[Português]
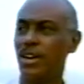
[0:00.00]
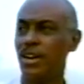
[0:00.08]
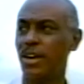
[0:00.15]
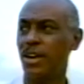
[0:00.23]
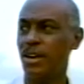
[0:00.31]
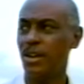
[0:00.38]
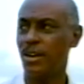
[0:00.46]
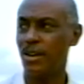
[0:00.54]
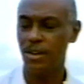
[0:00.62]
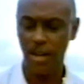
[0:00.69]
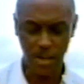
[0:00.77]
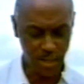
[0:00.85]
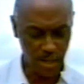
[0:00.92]

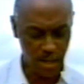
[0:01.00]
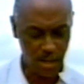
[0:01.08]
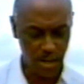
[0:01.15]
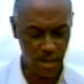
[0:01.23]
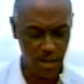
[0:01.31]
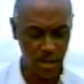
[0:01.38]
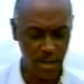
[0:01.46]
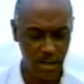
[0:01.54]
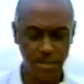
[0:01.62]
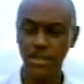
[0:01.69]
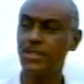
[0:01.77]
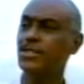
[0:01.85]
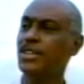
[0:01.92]
é, a, a
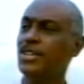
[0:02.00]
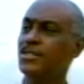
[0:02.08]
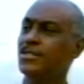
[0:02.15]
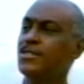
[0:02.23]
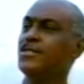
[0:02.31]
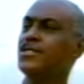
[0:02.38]
identidade de